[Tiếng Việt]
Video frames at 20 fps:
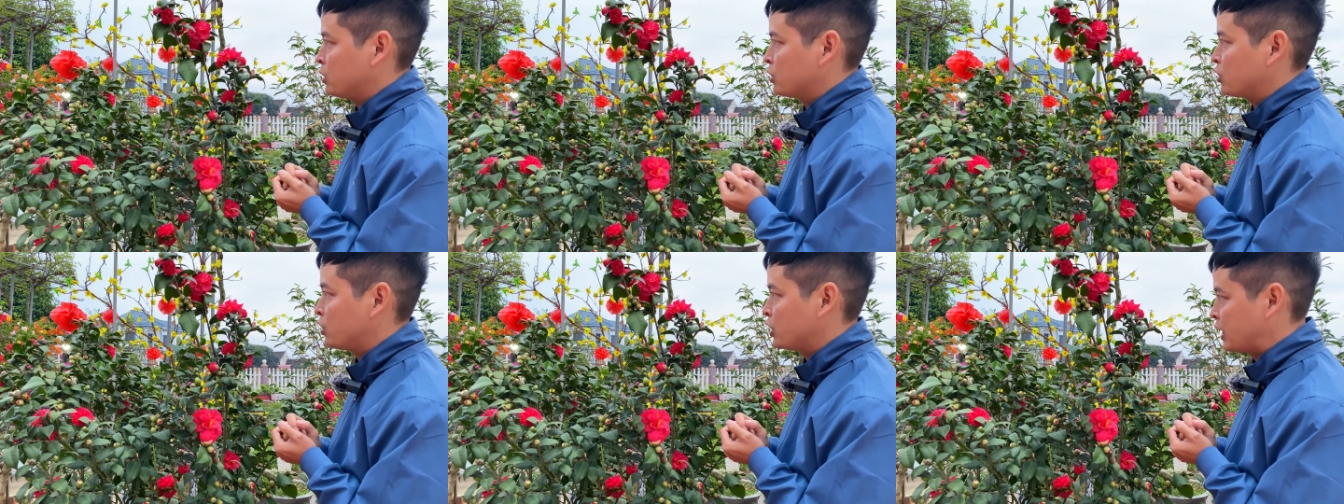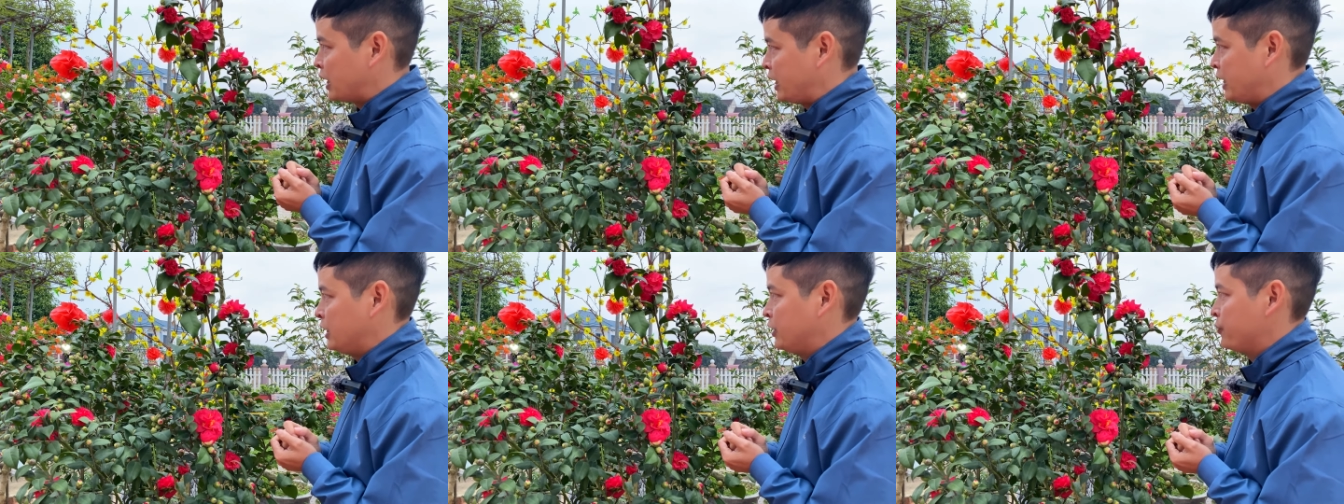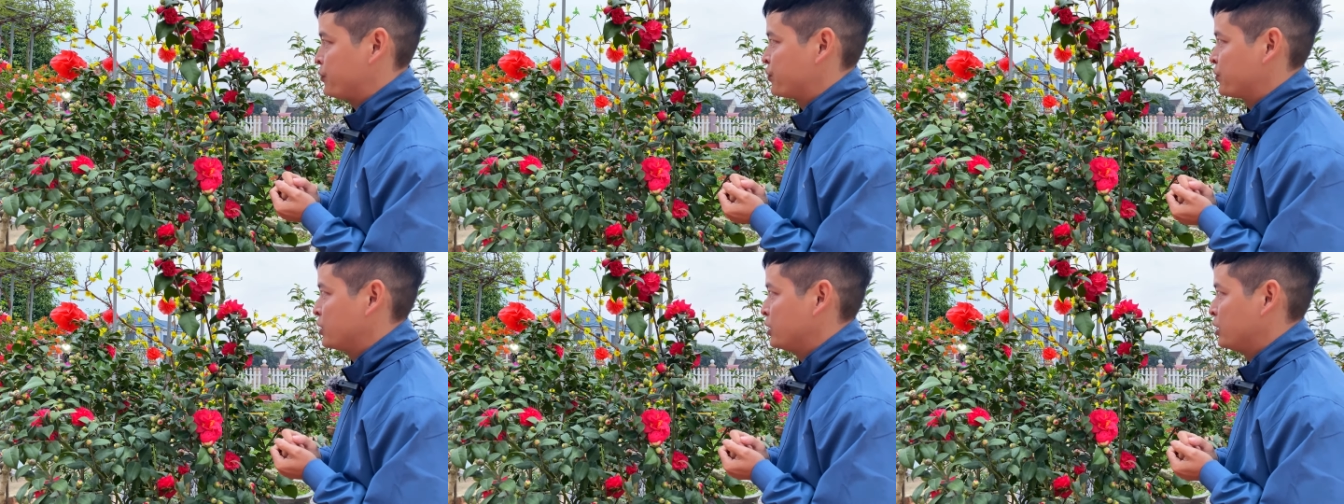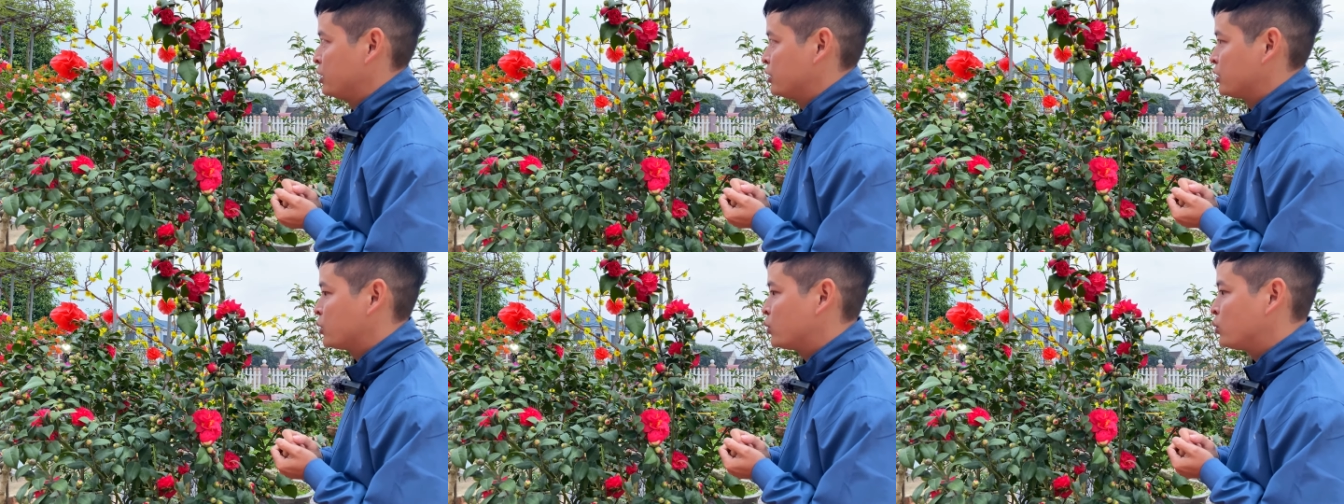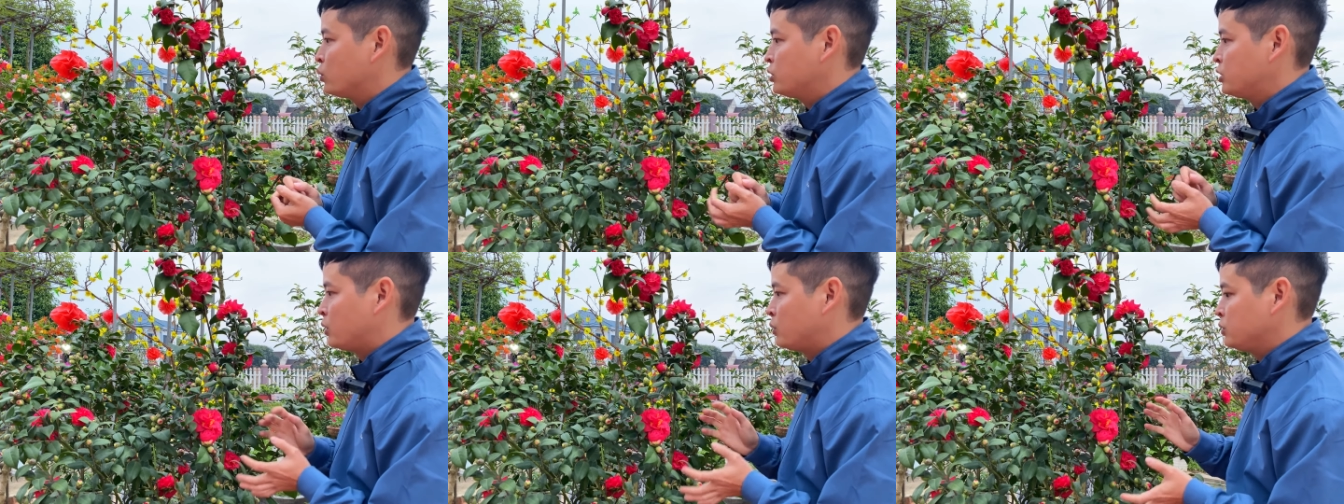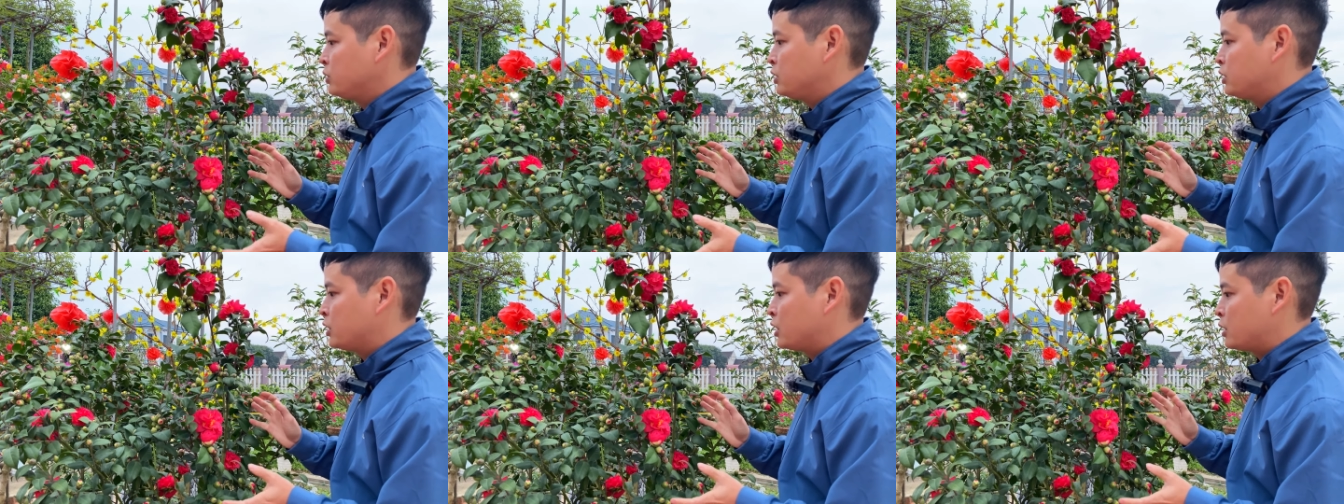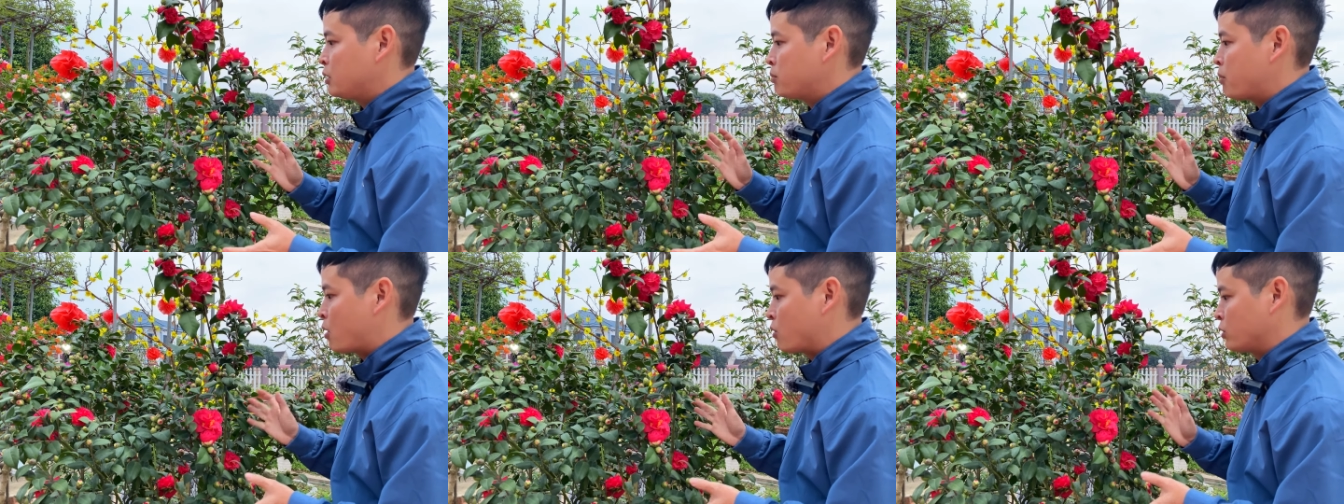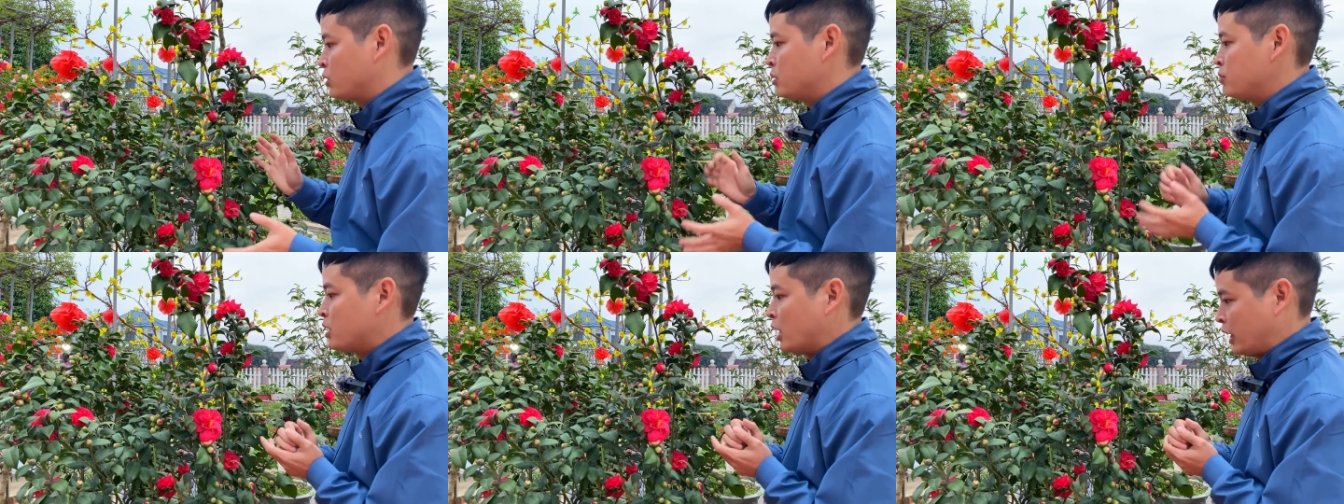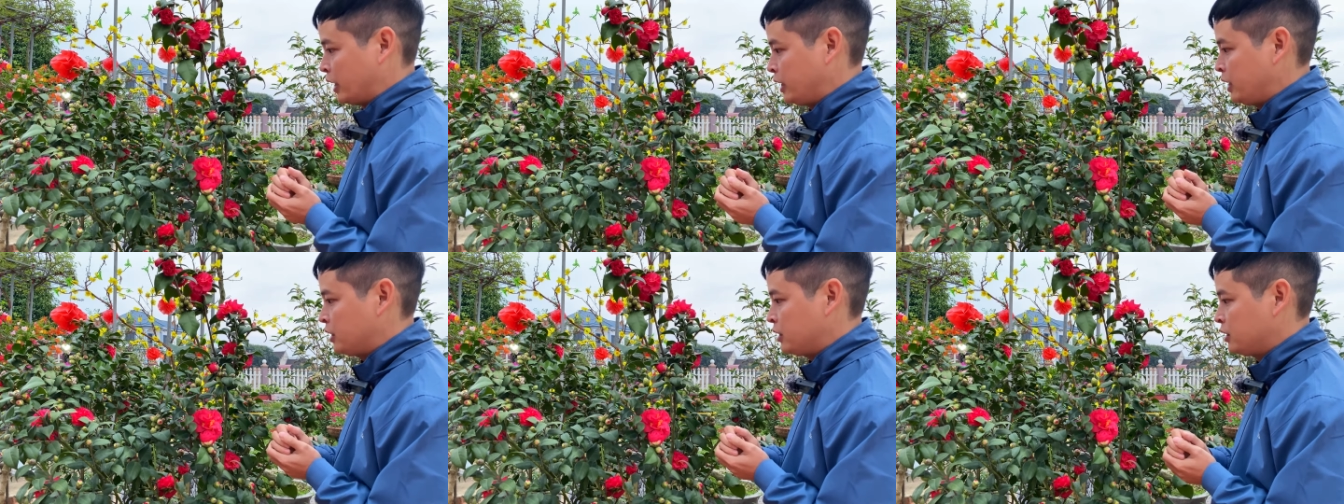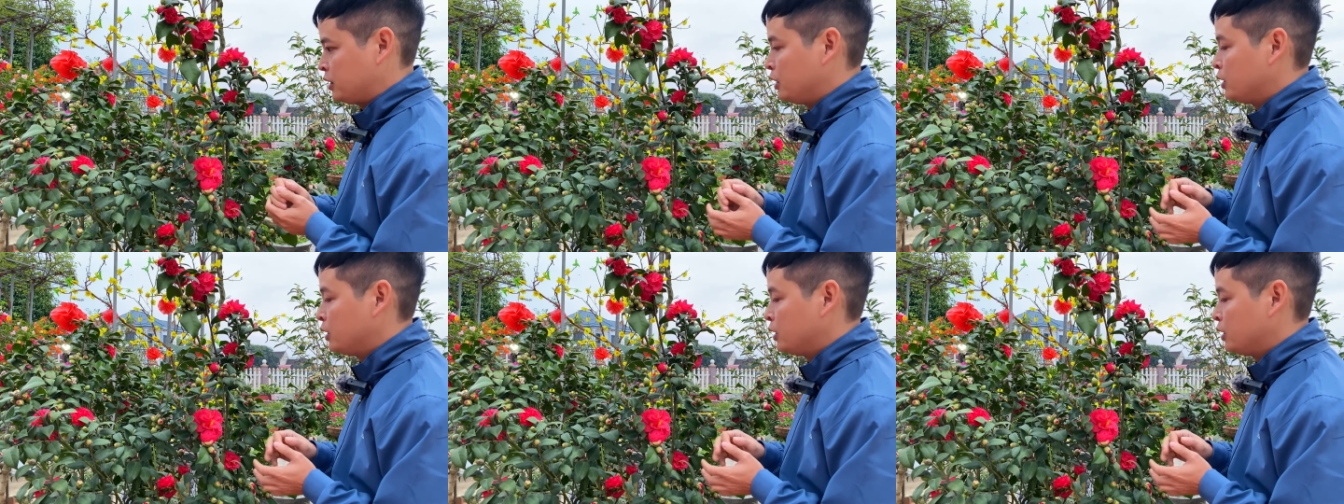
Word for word: còn lại nó cũng giống như cái bỏng cái bưởi ấy.